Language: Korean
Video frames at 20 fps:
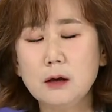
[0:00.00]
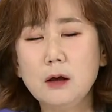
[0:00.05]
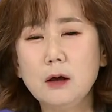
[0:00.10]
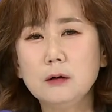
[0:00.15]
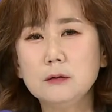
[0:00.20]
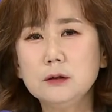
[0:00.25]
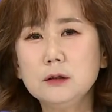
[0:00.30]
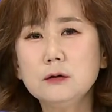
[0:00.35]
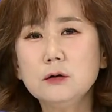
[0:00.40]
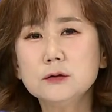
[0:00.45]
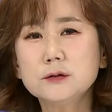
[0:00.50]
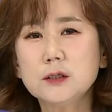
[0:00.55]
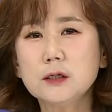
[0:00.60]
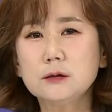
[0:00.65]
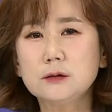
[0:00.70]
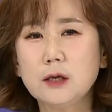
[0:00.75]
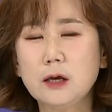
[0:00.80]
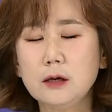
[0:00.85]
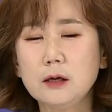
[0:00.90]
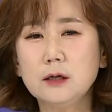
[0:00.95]
이것에
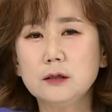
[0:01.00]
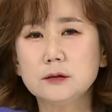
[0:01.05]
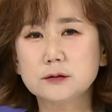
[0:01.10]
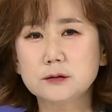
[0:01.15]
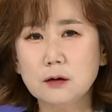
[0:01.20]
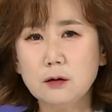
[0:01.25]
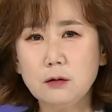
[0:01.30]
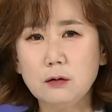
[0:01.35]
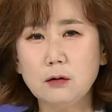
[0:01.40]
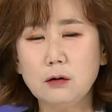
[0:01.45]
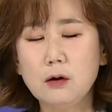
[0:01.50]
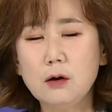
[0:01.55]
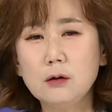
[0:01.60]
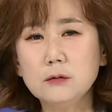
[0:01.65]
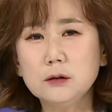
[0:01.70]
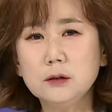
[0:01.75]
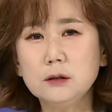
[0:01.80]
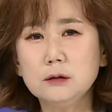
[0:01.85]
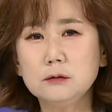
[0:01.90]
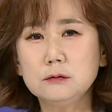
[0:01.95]
대해서
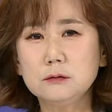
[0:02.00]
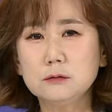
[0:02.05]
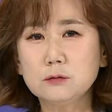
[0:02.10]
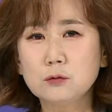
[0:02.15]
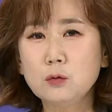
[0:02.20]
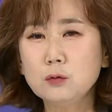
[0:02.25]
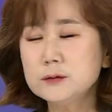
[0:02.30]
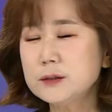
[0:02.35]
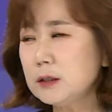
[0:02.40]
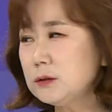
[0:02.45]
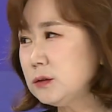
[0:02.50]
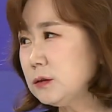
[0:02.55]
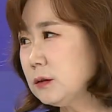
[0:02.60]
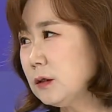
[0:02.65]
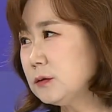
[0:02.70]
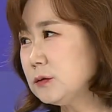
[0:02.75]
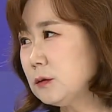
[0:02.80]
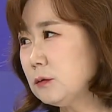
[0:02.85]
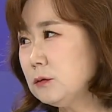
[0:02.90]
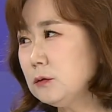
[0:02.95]
이 공사
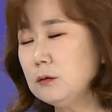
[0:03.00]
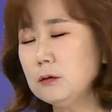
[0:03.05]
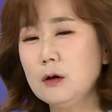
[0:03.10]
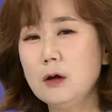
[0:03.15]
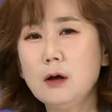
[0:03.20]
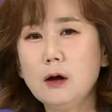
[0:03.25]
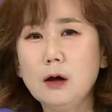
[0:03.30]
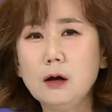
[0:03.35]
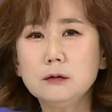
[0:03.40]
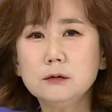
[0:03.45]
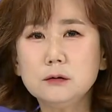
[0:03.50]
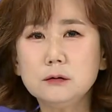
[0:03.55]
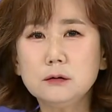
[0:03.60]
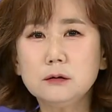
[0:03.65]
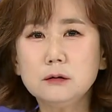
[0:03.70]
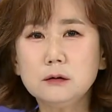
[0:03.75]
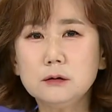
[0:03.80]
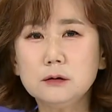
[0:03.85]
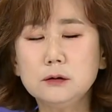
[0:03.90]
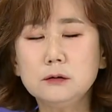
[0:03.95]
측에서는 음. 아니